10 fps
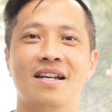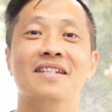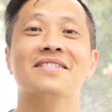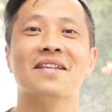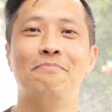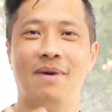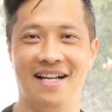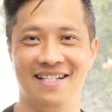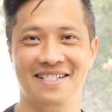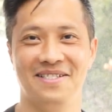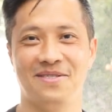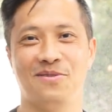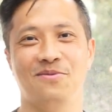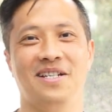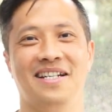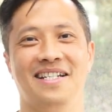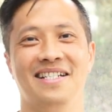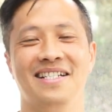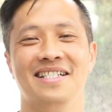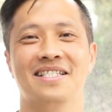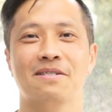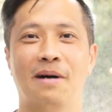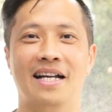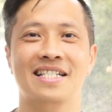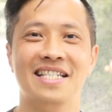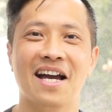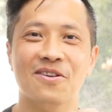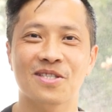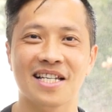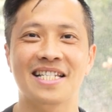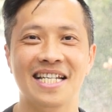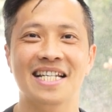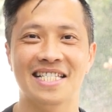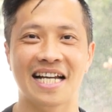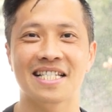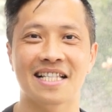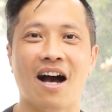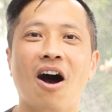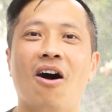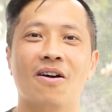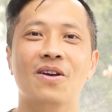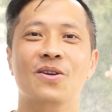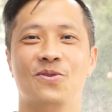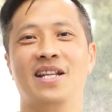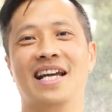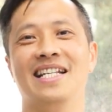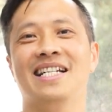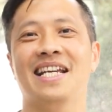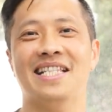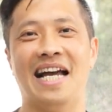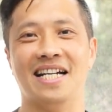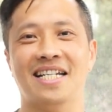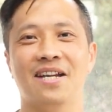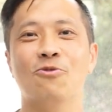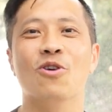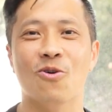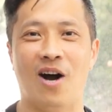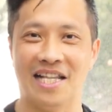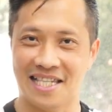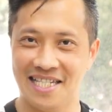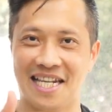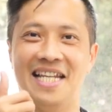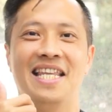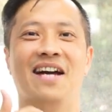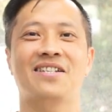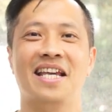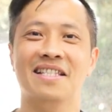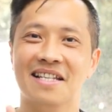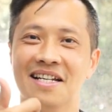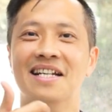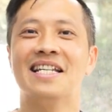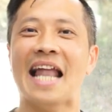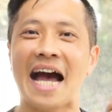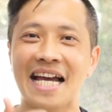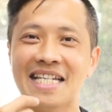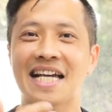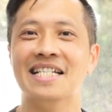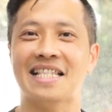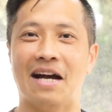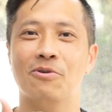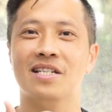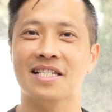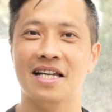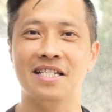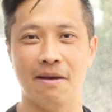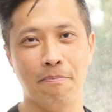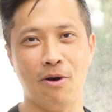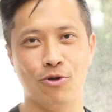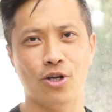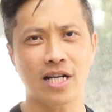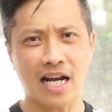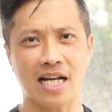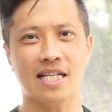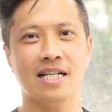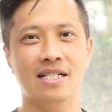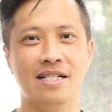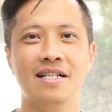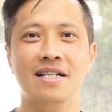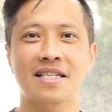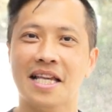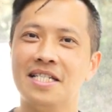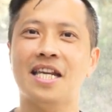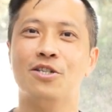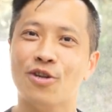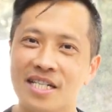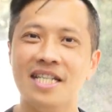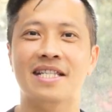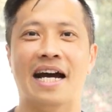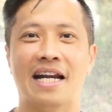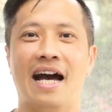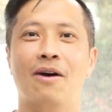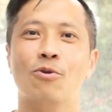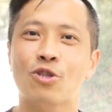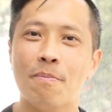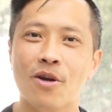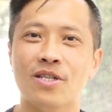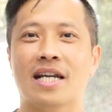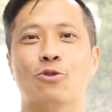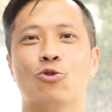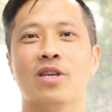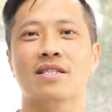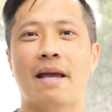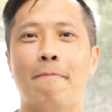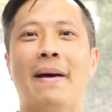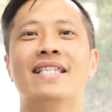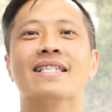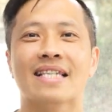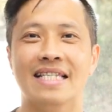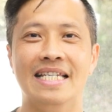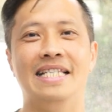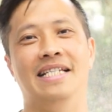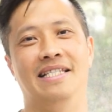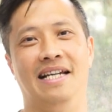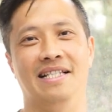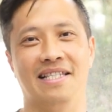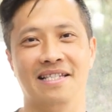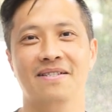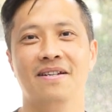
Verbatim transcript: 人生嘛，对不对？是吧？你要有这些经验，你才知道哦，原来那些档线润滑之前，你要先拉一下那档位的深浅，不然我觉得刚刚那个。深浅就会进档啦，我就没有想说要再搬深一点这样子。